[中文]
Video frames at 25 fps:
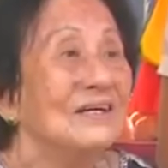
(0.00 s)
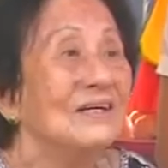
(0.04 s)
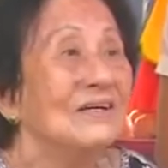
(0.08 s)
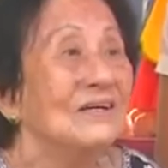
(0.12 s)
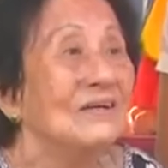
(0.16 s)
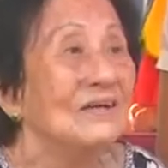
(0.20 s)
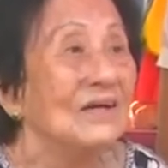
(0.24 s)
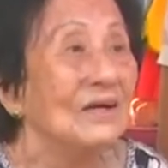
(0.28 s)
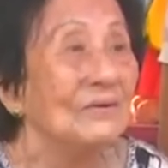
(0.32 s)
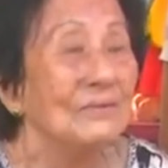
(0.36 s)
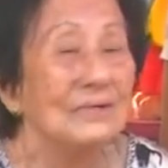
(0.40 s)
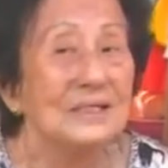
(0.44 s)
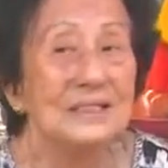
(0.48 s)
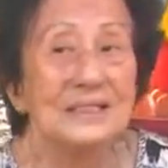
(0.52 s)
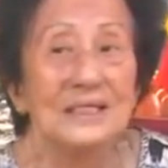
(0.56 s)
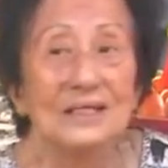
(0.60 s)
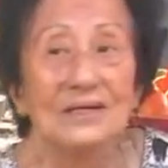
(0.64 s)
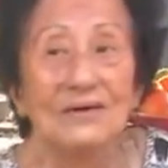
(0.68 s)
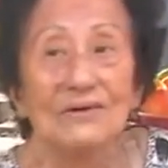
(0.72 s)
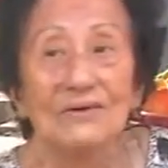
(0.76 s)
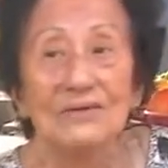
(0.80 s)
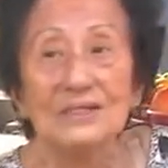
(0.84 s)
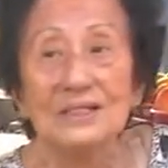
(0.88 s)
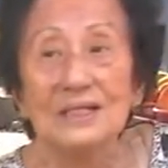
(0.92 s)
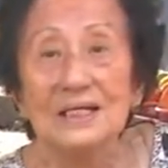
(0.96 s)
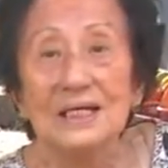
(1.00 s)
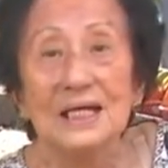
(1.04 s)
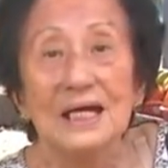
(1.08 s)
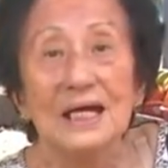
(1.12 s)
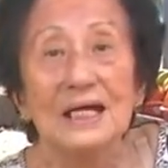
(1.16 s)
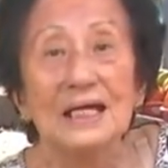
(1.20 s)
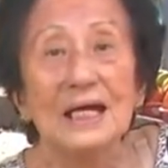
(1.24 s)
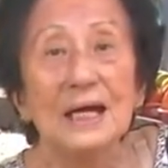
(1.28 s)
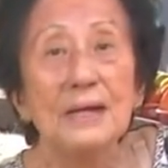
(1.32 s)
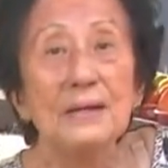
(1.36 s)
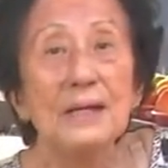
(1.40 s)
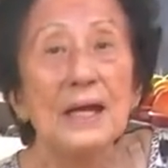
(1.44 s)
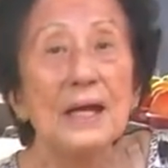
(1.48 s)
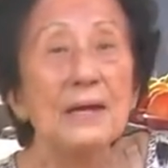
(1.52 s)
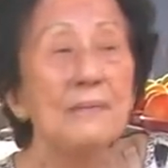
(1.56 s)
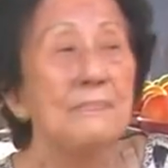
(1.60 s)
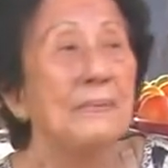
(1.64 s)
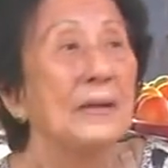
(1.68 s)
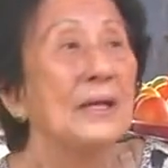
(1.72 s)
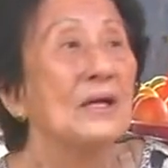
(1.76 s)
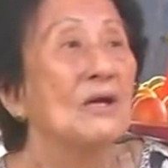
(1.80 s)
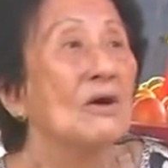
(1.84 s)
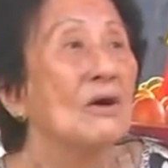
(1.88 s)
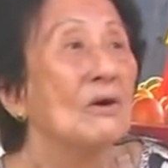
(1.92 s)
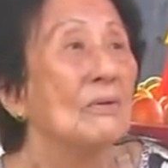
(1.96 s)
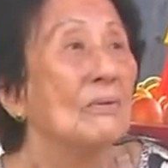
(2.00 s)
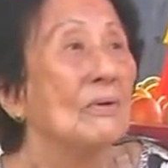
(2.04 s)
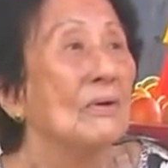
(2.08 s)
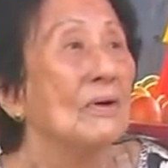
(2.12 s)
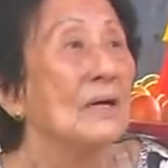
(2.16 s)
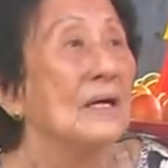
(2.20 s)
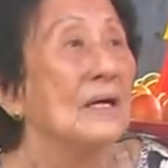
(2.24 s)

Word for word: 但是对比去年，今年的销